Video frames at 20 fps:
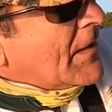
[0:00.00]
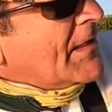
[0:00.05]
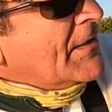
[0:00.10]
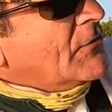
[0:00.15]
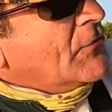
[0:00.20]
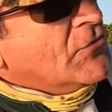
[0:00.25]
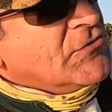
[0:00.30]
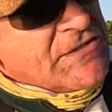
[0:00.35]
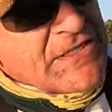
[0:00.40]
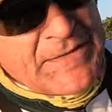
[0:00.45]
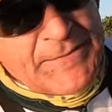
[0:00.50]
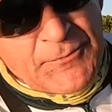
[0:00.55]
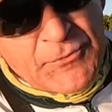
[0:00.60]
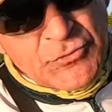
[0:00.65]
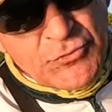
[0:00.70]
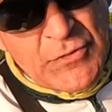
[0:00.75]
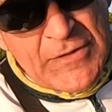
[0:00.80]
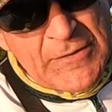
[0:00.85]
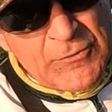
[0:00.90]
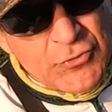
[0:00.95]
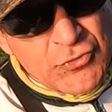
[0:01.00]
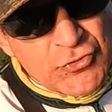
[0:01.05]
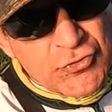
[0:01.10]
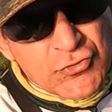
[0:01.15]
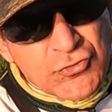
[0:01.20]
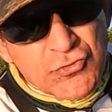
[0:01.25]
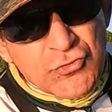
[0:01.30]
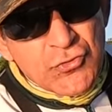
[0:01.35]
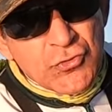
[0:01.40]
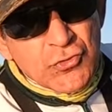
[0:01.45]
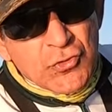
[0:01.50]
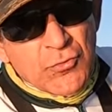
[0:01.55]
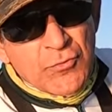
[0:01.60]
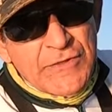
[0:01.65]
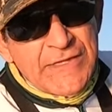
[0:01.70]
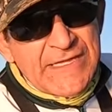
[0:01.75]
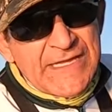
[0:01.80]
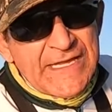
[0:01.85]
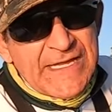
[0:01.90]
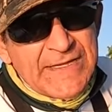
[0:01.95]
calando unos equipos nuevos,
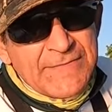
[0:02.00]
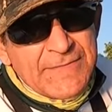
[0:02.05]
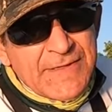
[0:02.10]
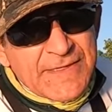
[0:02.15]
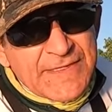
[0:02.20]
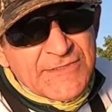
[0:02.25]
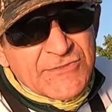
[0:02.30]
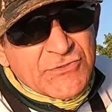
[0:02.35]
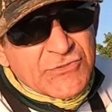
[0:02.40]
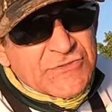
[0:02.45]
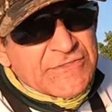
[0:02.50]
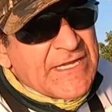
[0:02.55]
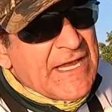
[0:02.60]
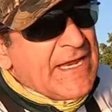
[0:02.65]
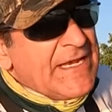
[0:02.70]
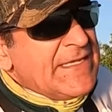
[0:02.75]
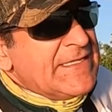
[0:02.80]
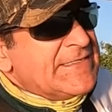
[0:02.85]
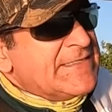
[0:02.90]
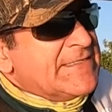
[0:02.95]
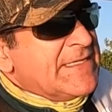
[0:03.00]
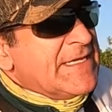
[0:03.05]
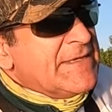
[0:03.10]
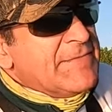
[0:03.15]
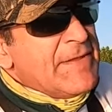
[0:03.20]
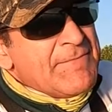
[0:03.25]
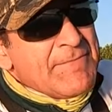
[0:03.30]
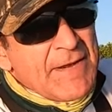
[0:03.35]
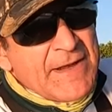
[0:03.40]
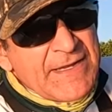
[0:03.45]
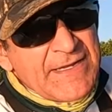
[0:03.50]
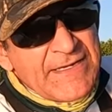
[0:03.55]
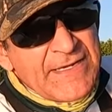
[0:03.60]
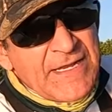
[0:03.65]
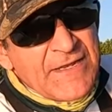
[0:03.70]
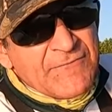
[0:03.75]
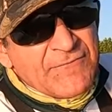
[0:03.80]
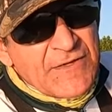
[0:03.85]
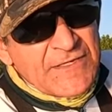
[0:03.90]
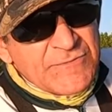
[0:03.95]
como dije en mis redes sociales, en mi página
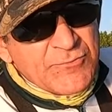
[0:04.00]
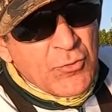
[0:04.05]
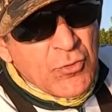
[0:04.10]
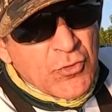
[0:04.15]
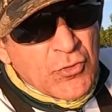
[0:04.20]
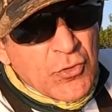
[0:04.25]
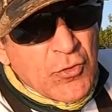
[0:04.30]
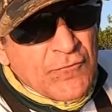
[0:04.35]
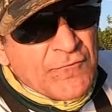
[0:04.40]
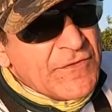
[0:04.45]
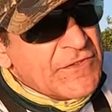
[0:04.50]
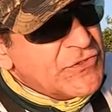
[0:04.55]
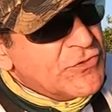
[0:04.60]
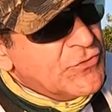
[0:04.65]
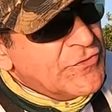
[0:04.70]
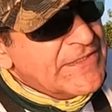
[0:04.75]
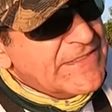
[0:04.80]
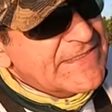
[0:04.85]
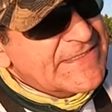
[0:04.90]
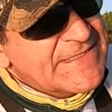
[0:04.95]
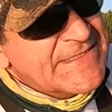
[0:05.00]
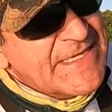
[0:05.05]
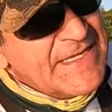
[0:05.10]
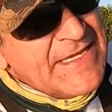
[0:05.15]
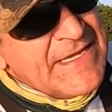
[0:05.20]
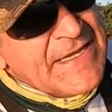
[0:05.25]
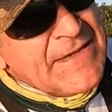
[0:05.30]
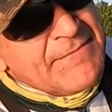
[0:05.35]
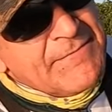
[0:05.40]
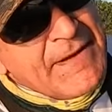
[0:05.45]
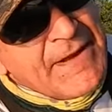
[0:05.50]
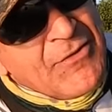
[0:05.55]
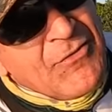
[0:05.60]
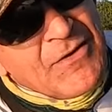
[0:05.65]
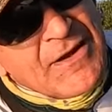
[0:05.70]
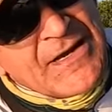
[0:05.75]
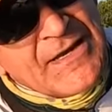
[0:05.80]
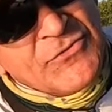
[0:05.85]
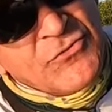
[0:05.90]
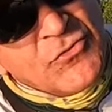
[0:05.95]
del Facebook, Fish Jures. Vengo
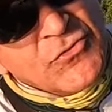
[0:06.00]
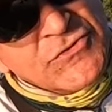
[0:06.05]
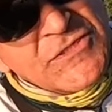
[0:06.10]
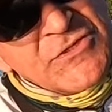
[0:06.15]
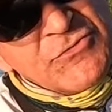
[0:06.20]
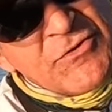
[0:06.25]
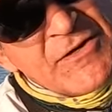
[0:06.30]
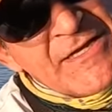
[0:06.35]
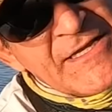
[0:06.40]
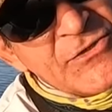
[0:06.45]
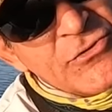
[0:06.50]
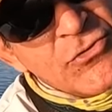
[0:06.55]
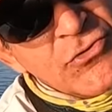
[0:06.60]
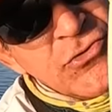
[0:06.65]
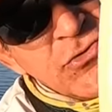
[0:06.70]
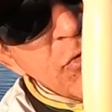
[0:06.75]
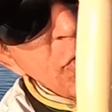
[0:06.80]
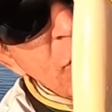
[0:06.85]
calando unos señuelitos